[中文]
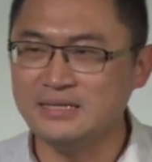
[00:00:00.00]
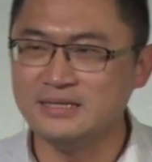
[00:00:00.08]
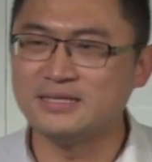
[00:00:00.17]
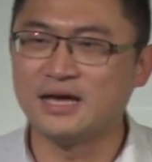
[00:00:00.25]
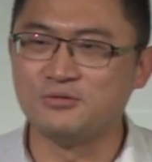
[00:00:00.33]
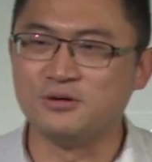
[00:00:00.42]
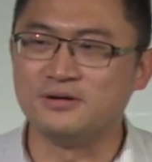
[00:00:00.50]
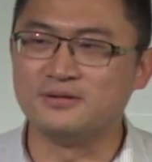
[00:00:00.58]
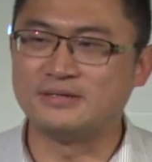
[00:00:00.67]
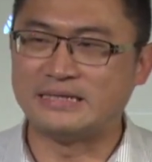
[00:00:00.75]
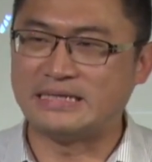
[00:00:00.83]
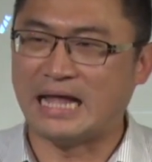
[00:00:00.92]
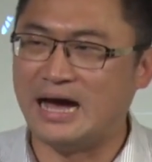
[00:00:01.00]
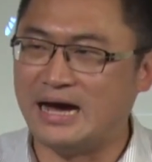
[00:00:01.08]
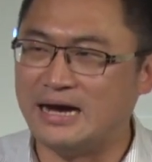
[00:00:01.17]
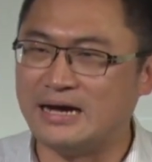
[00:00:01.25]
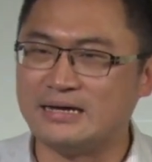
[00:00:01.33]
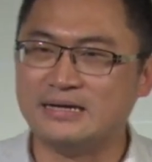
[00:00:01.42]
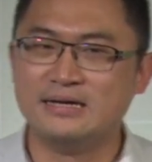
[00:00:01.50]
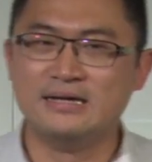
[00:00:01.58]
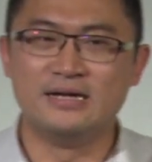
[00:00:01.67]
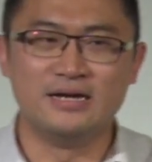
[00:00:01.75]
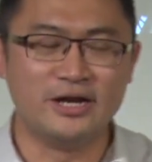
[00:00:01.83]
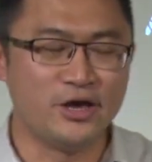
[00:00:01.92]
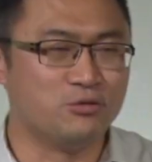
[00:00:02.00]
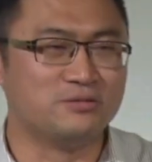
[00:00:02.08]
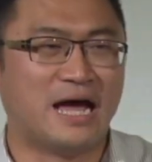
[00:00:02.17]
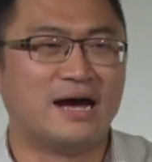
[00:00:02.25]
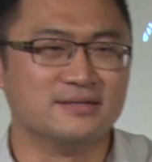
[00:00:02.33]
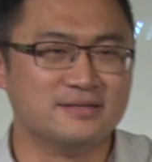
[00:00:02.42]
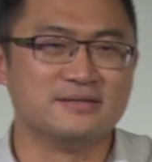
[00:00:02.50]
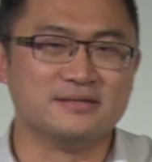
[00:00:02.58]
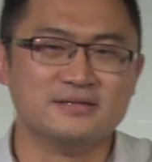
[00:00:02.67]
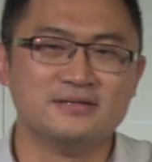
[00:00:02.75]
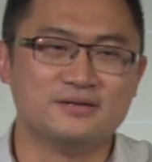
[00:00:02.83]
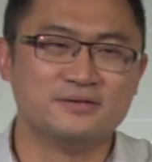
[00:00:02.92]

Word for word: 是在我大六、大七，